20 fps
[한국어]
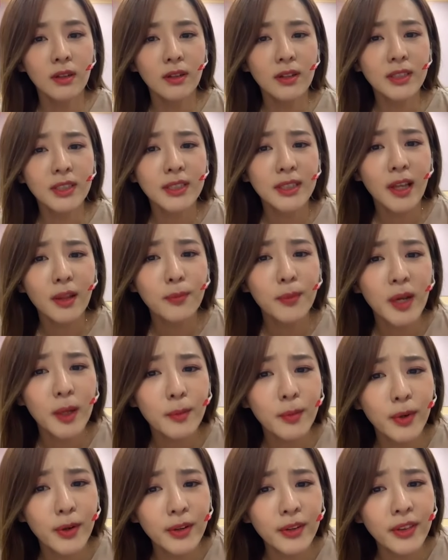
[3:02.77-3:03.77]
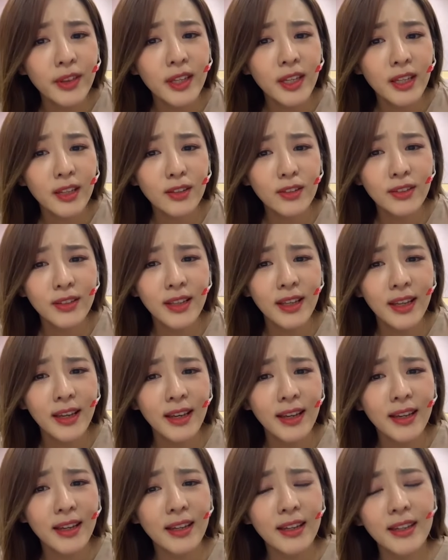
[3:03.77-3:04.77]
Oh, it's not my birthday
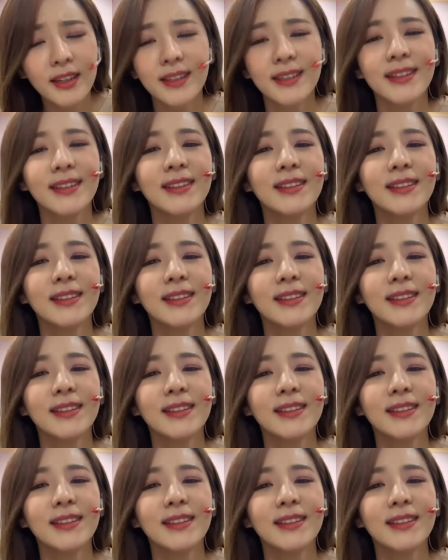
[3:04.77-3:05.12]
today.